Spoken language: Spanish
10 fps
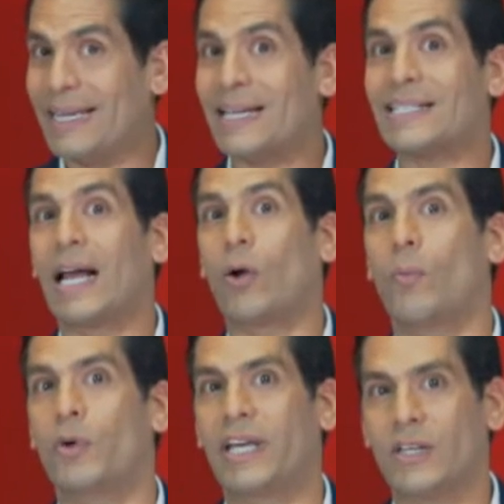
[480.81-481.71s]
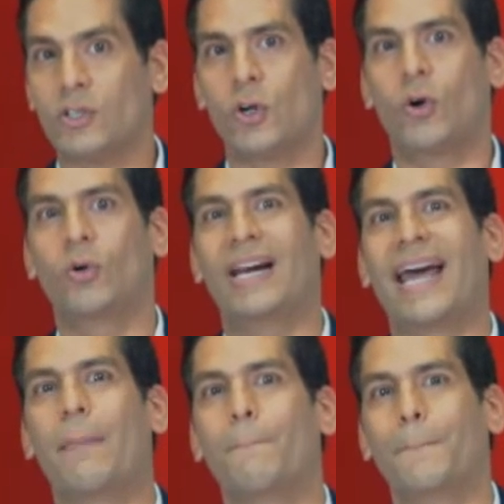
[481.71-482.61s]
ellas la comunicación,
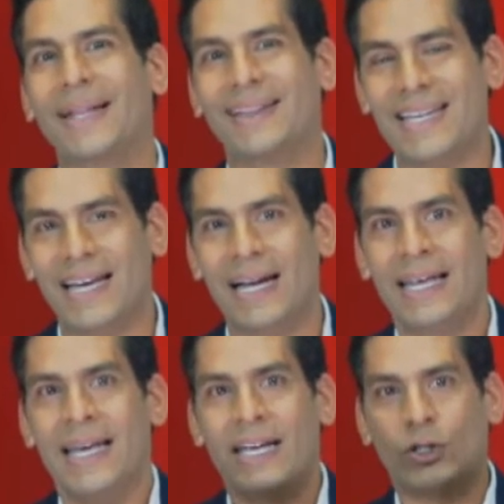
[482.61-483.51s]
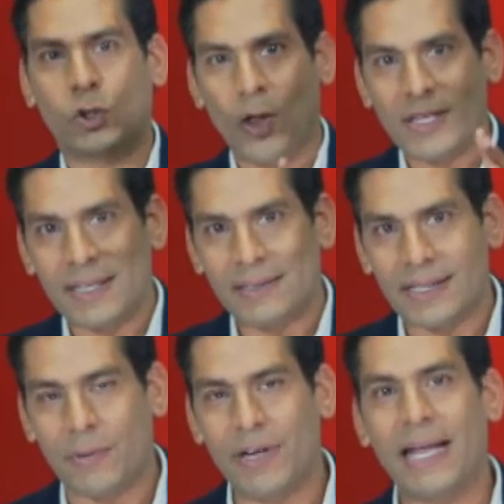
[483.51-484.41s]
la empatía y todas
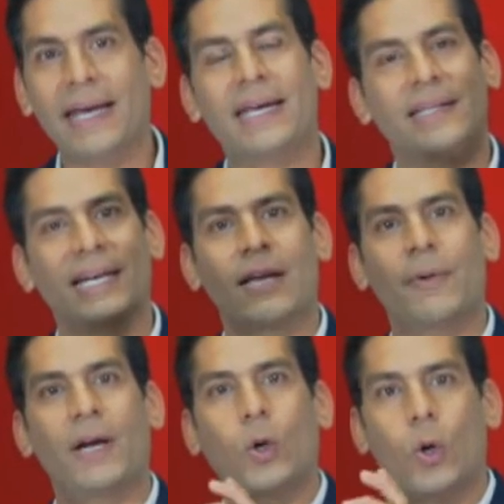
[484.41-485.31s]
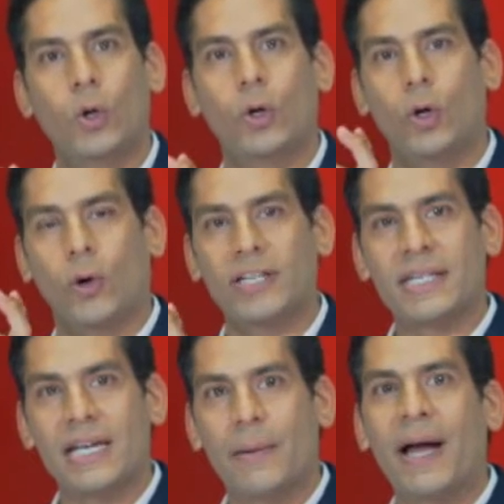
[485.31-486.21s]
estas habilidades que tienen que ver con lo que
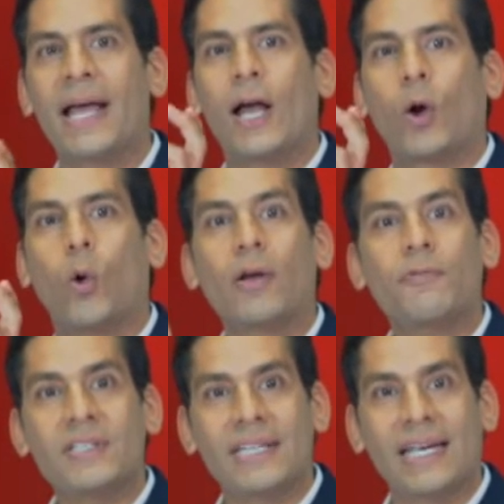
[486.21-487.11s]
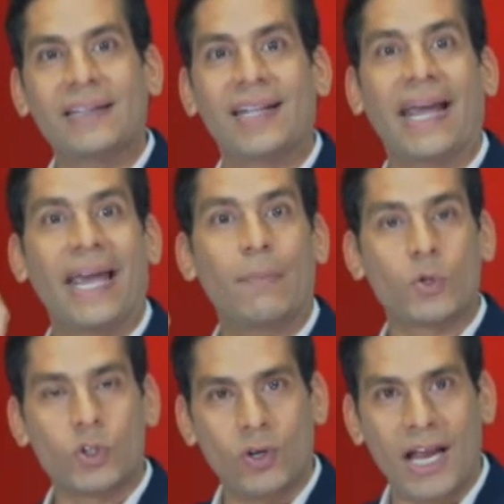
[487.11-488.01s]
se llama coeficiente
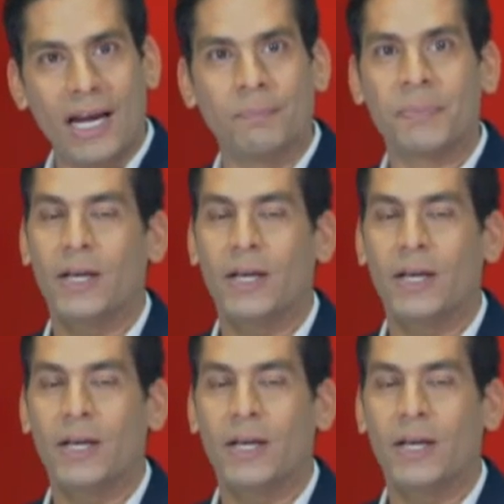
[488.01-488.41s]
emocional,